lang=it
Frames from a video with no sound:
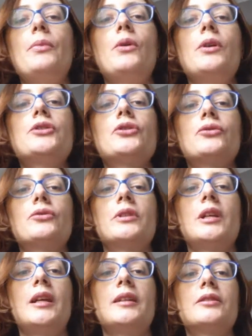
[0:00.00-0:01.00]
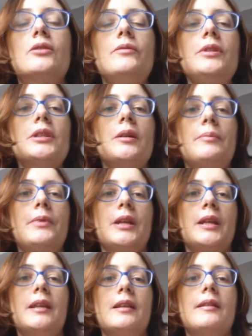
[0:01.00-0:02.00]
poi ci sono delle altre novità
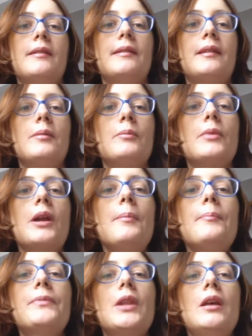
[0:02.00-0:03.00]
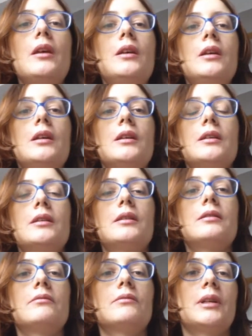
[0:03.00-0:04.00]
perché sembra,
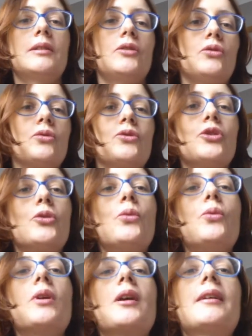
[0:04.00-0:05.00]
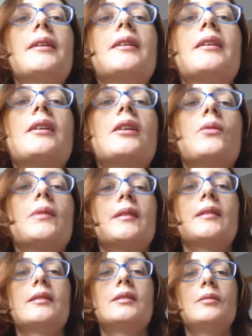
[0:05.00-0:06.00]
anzi sono sicura, che questa
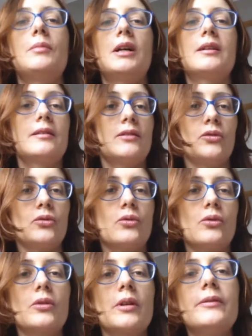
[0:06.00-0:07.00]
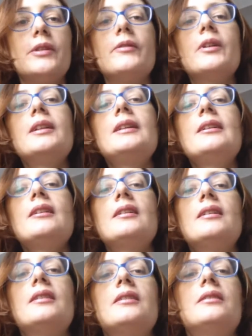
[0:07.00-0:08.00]
settimana, se sono ancora viva,
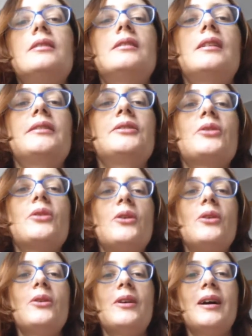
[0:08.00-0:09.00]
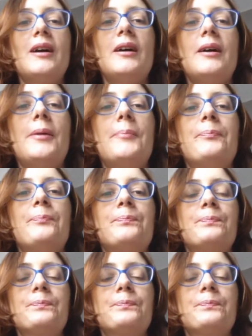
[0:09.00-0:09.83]
eh, andrò a mm,